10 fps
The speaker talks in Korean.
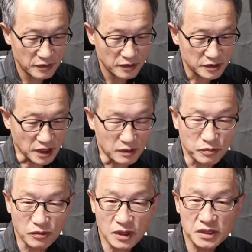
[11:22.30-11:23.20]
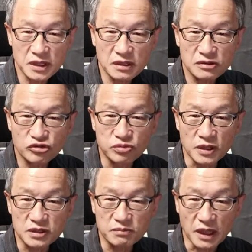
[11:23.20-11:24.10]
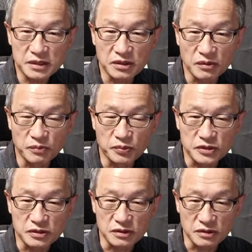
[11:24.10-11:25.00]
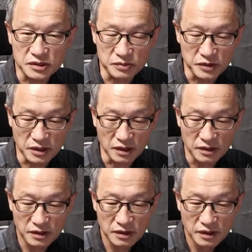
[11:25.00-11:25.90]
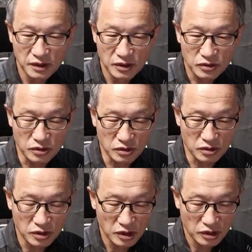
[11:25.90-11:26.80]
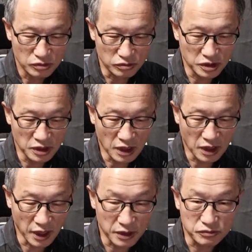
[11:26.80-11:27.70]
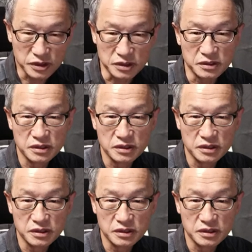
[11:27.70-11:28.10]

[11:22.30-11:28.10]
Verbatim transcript: 그장복이란 얘기를 주변에서 많이 들어보셨을 것입니다. 그 우리나라 해군이